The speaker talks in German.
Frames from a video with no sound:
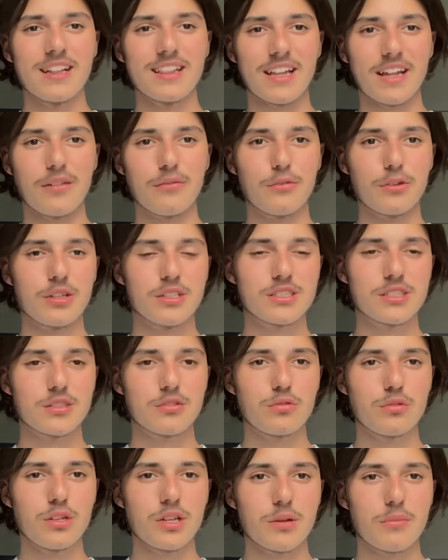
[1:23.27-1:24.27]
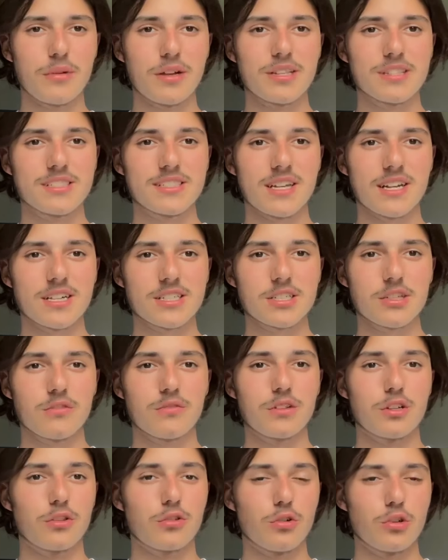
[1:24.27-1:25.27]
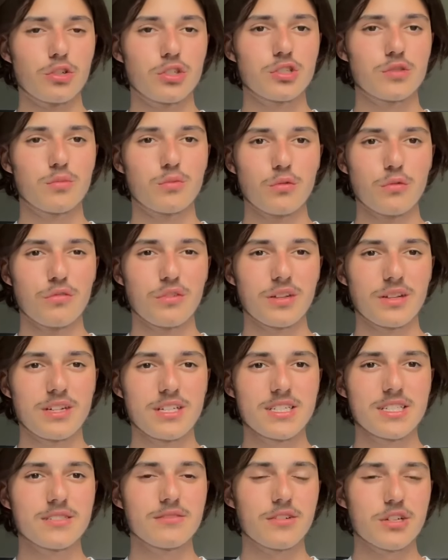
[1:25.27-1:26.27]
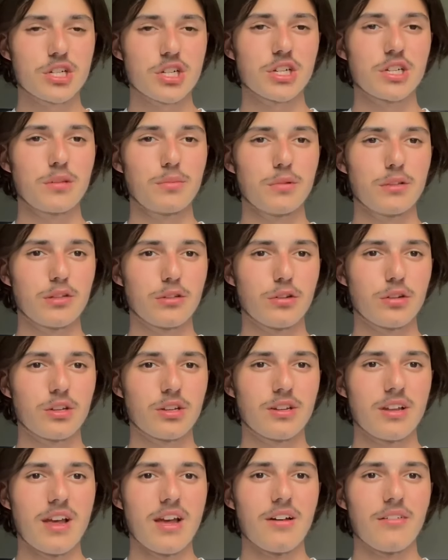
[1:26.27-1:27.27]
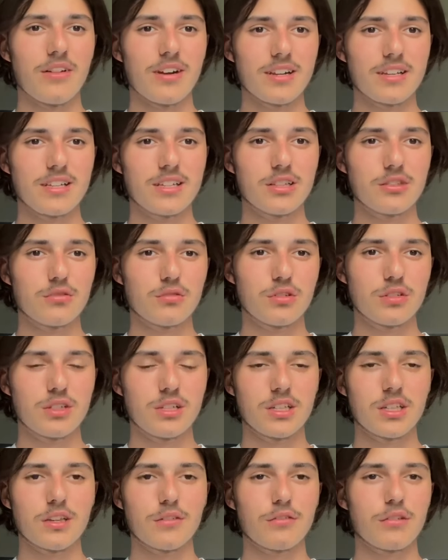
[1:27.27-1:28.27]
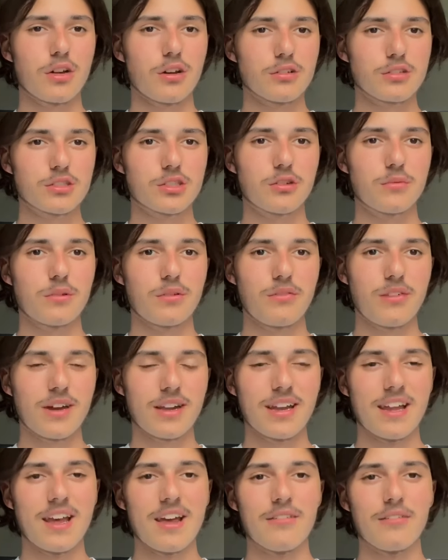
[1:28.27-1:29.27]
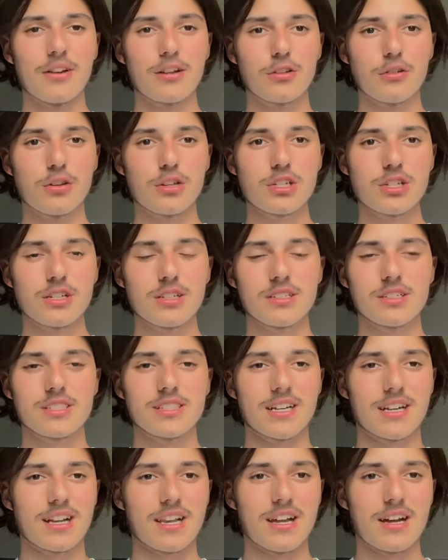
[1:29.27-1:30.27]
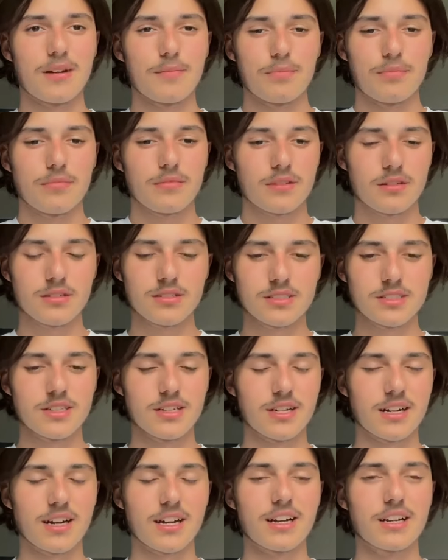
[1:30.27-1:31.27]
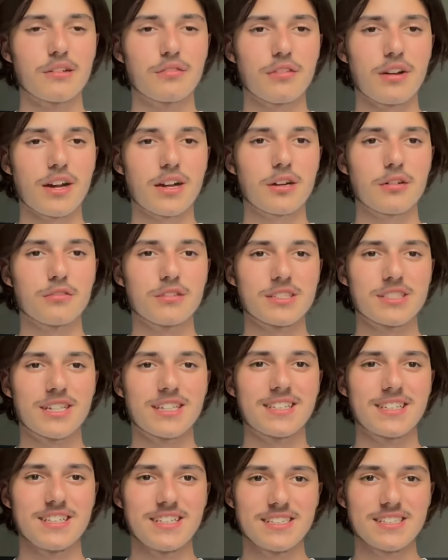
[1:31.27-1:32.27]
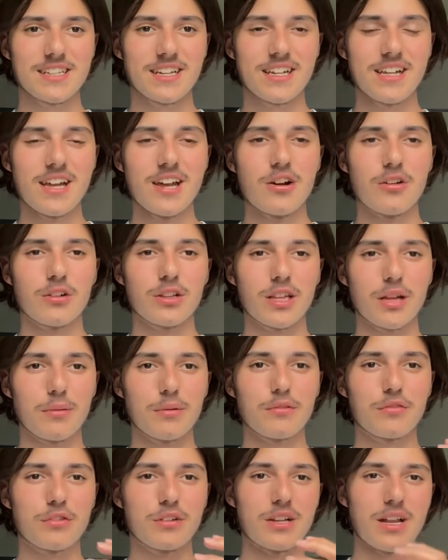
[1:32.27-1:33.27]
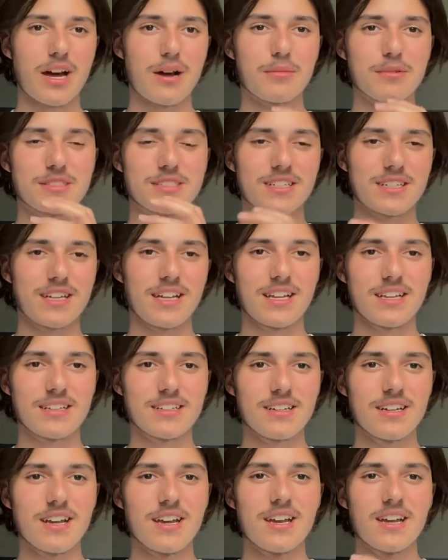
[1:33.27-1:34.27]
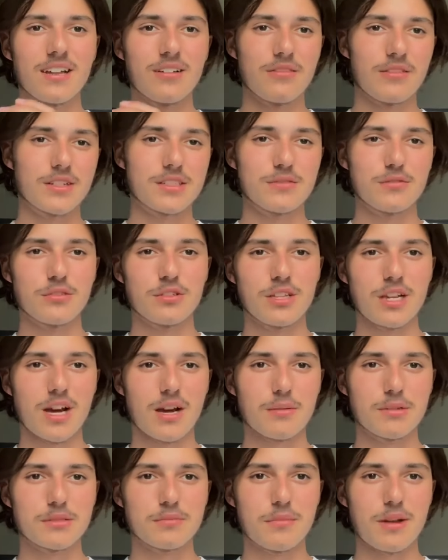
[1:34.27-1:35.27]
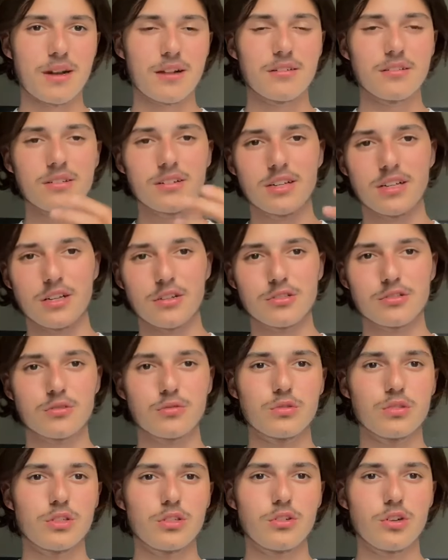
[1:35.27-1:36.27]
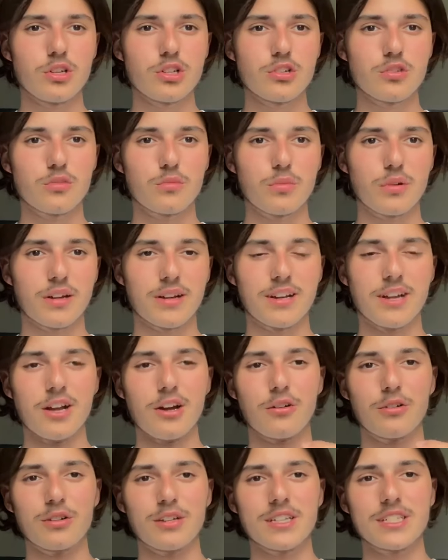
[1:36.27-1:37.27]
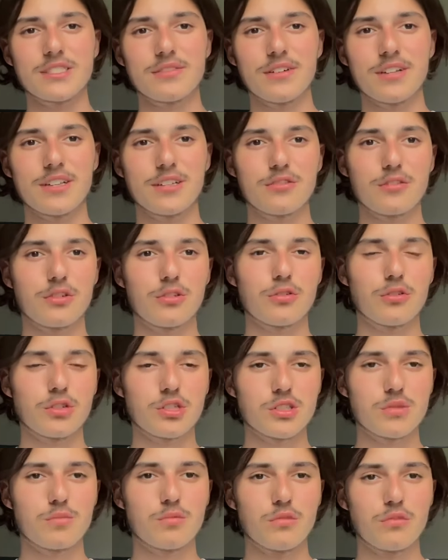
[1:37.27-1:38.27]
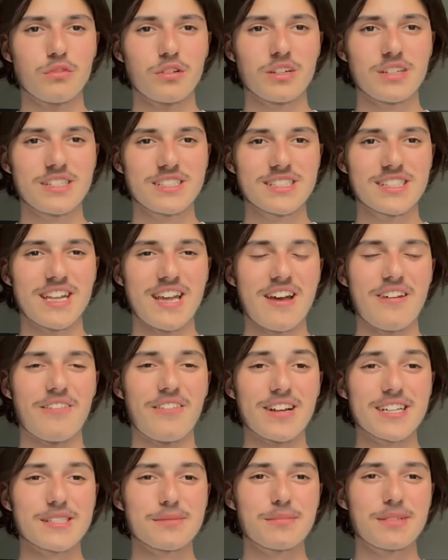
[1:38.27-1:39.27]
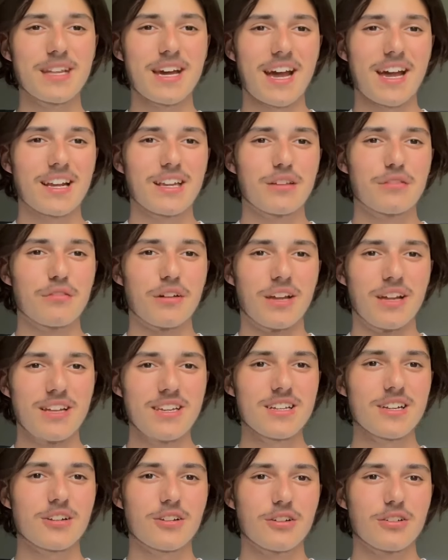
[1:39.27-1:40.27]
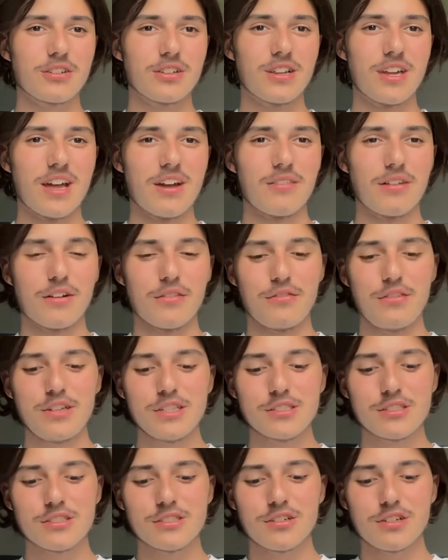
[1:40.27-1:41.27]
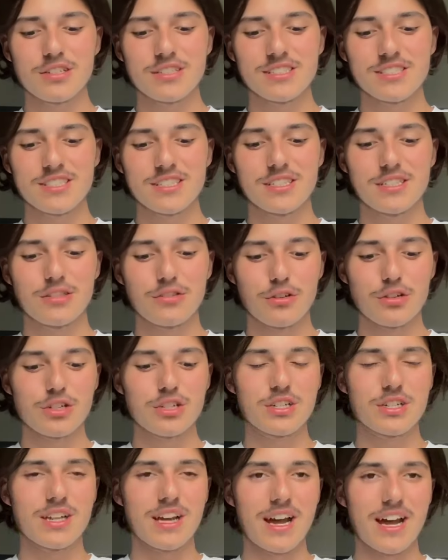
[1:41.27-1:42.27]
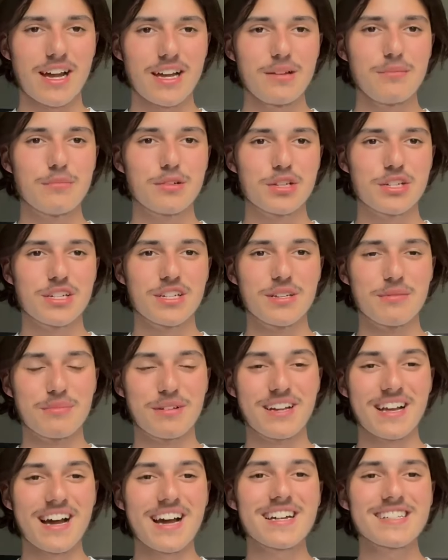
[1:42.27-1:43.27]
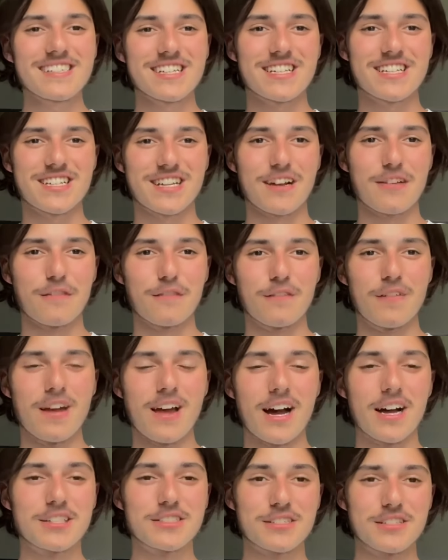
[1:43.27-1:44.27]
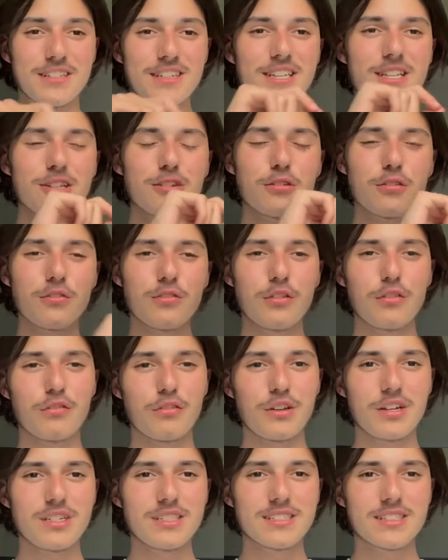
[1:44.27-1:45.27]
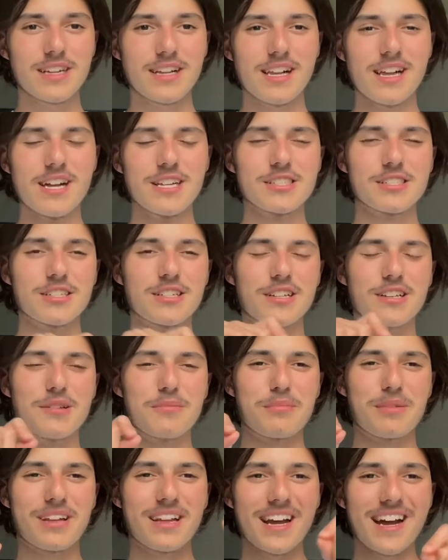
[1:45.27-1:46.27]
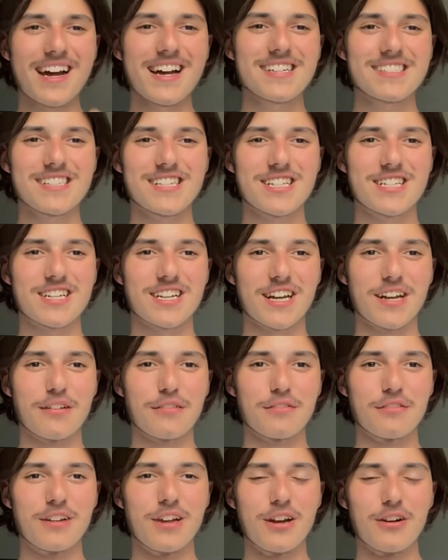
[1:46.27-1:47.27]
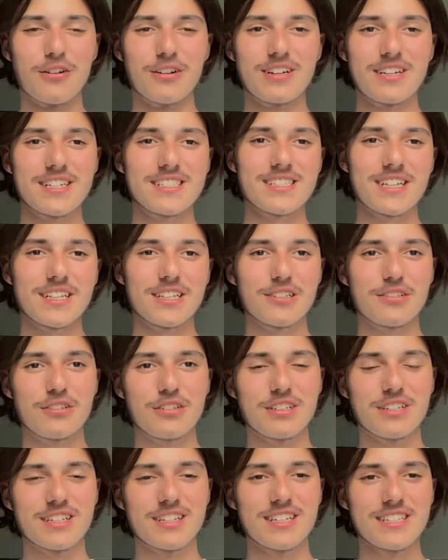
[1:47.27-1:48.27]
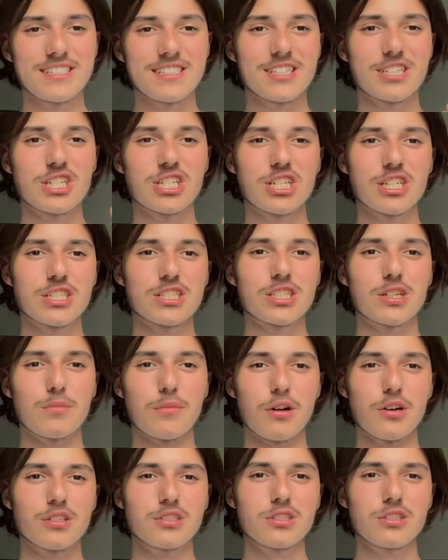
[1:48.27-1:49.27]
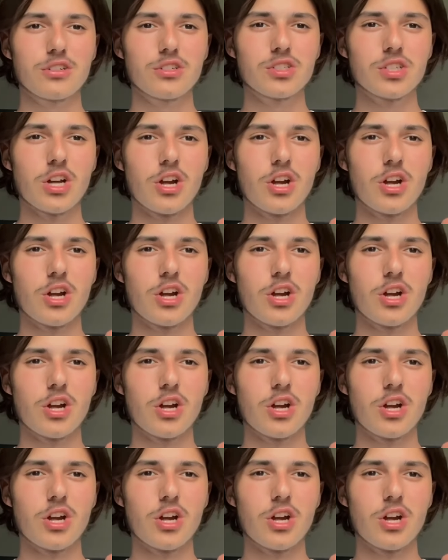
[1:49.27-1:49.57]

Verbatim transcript: Dann würde es natürlich am Ende des Tages auch wieder deutsches Blut vergießen, wahrscheinlich bedeuten, weil die natürlich nicht davon ausgenommen werden. Weil Deutschland ist ja klar, ist ja gar keine Frage, auf der Seite Israel und damit von den Hamas der Gegner. Was würden die Hamas machen? Genauso gut die Deutschen umbringen. Und das wäre natürlich deutsches Blutvergießen, was man ja eigentlich verhindern könnte. Weil wieso sollten sich die Deutschen da einmischen im Gazastreifen? Also nicht irgendwie für Israel, sondern im Gazastreifen. Und das hat natürlich einen riesigen Shitstorm ausgelöst.